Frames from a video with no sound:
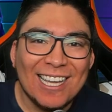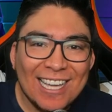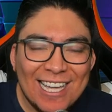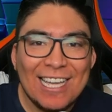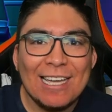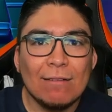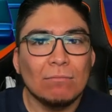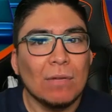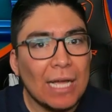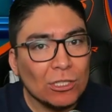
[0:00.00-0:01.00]
Y
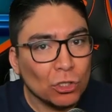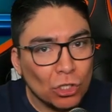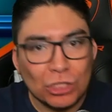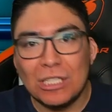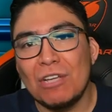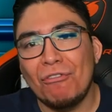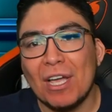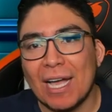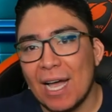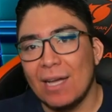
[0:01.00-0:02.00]
eso no
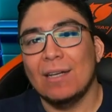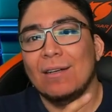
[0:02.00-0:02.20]
significa